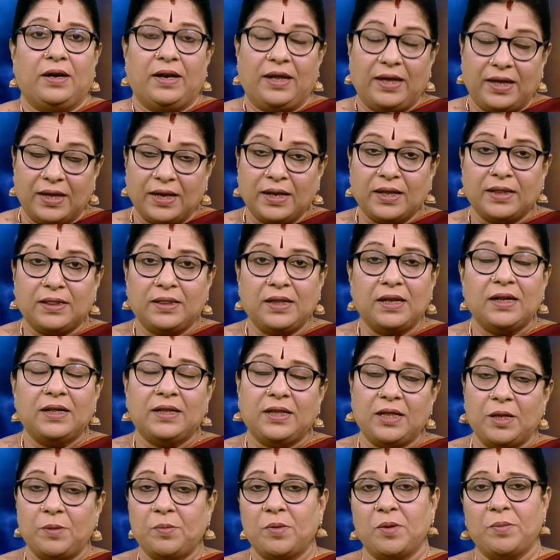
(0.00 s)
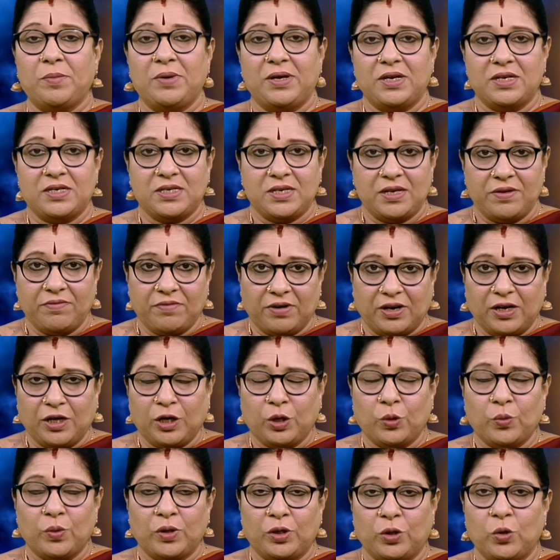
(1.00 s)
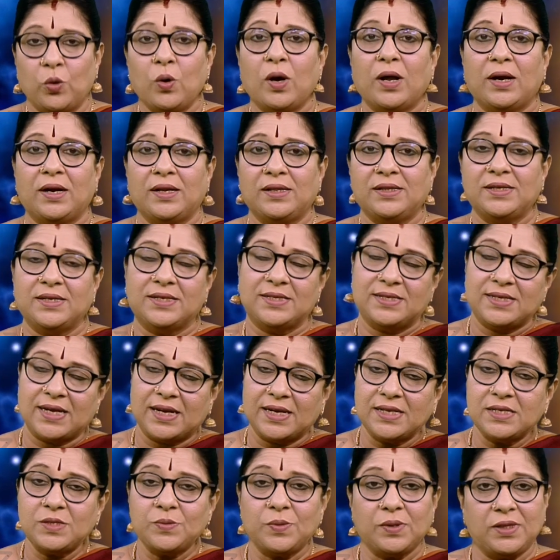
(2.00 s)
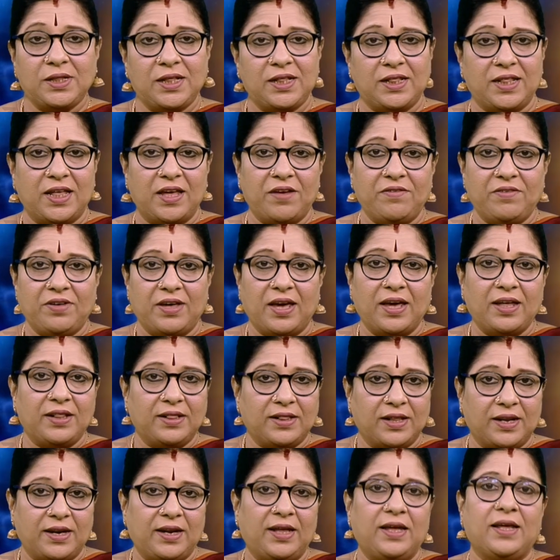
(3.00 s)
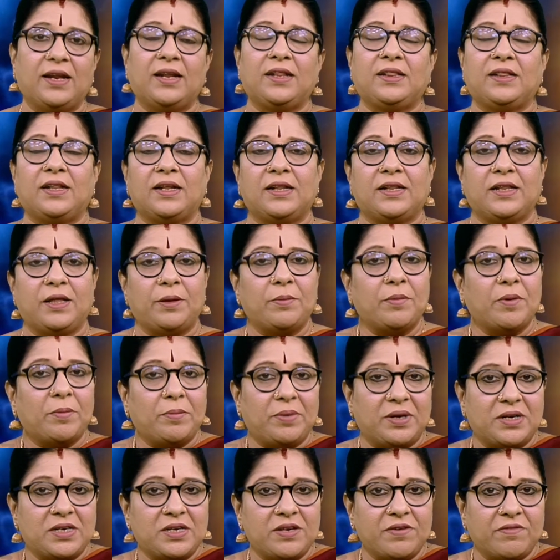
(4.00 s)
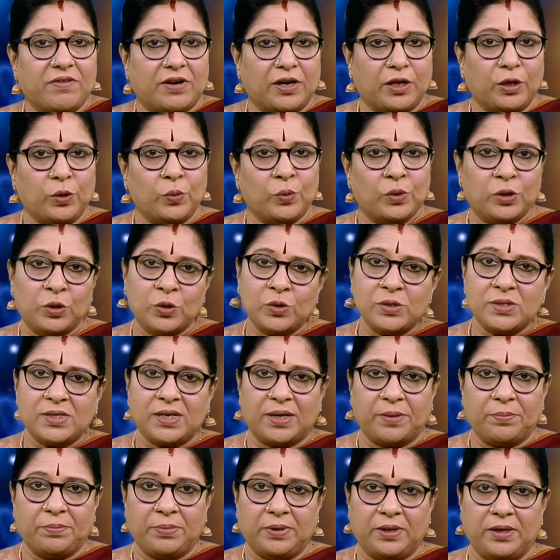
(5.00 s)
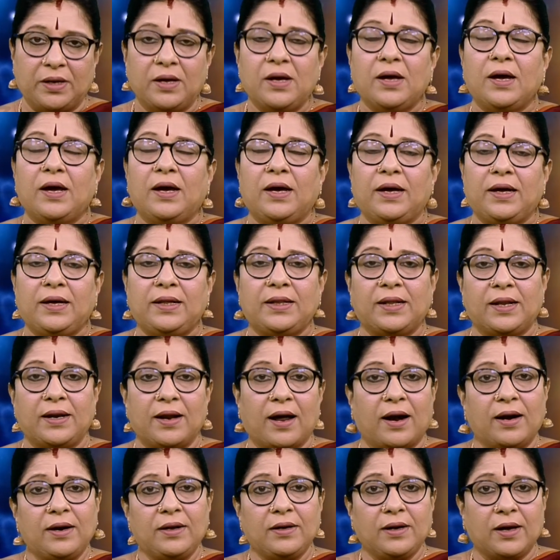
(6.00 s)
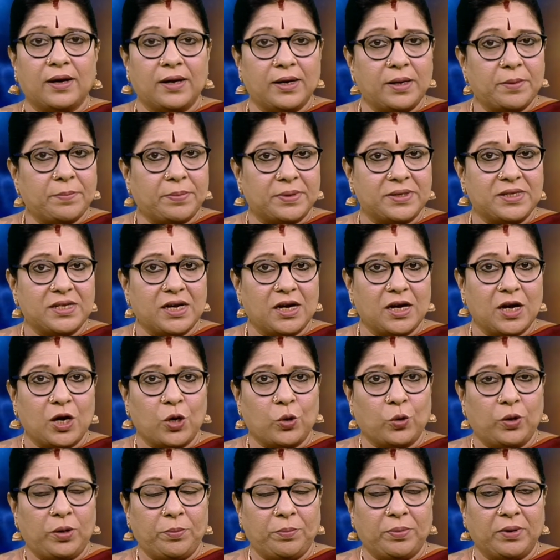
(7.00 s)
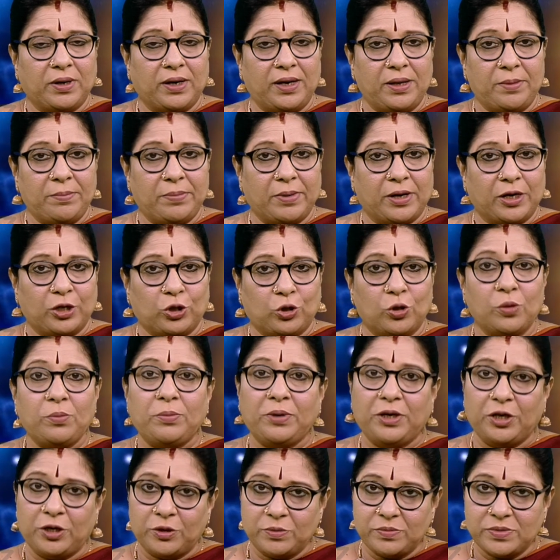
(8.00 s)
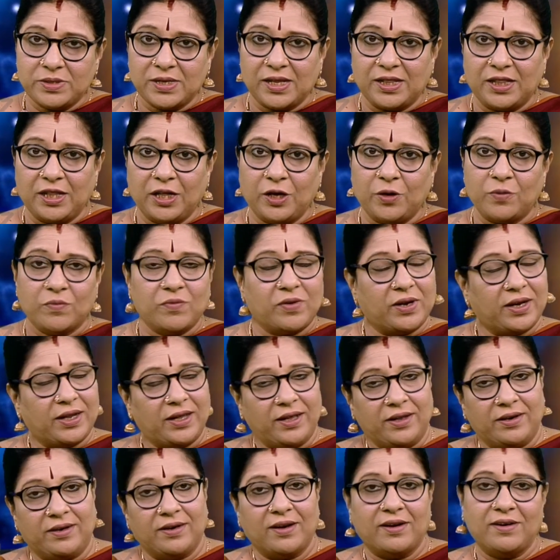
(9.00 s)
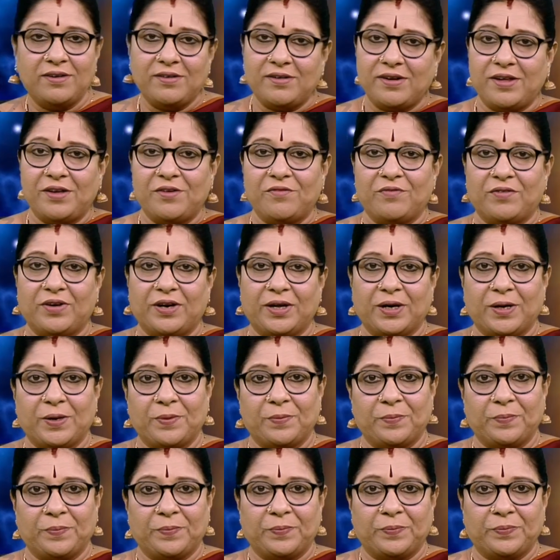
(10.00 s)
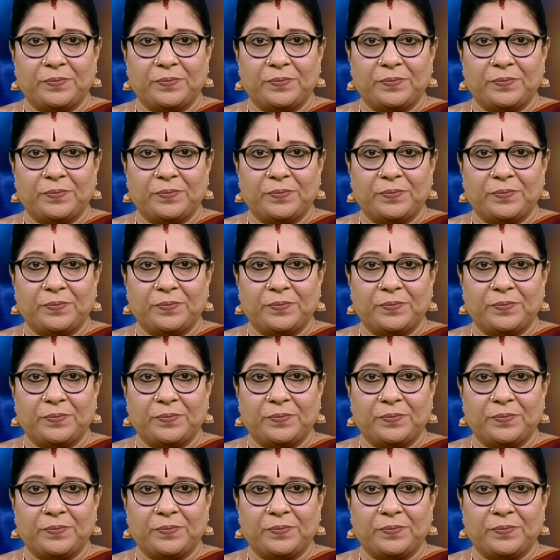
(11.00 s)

நேரத்தில் தீபமேற்றி வணங்குவதோ அல்லது சரஸ்வதி தேவியை இந்த நேரத்தில் தீபமேற்றி வணங்குவதோ சிறப்பு இந்த நாளுக்கான பஞ்சாங்க குறிப்புகளை பார்த்தோம் மீண்டும் சந்திக்கும் வரை நன்றி வணக்கம்